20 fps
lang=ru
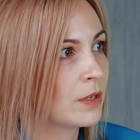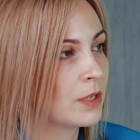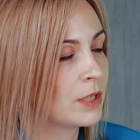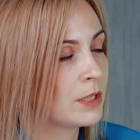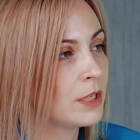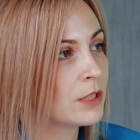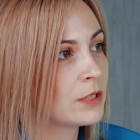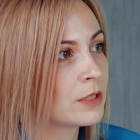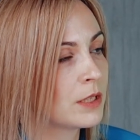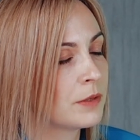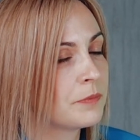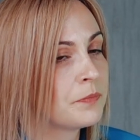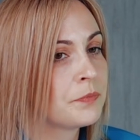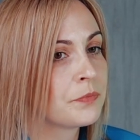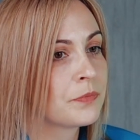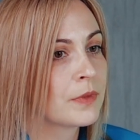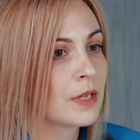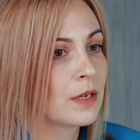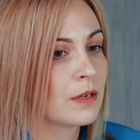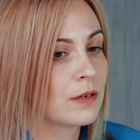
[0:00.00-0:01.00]
каких-то
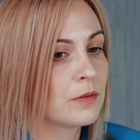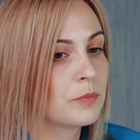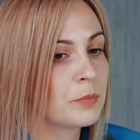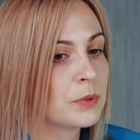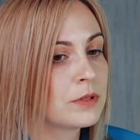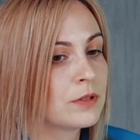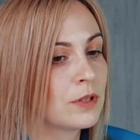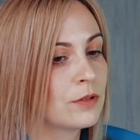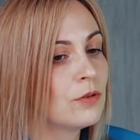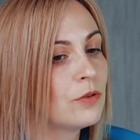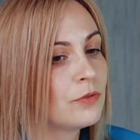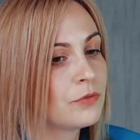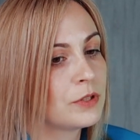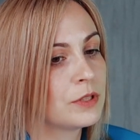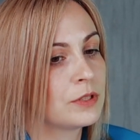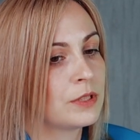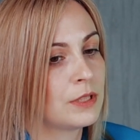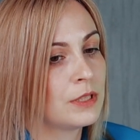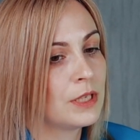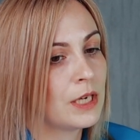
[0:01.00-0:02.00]

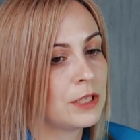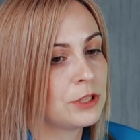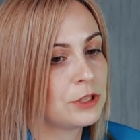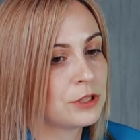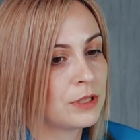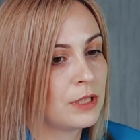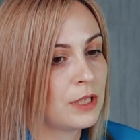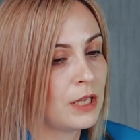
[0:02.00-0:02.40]
постановки задач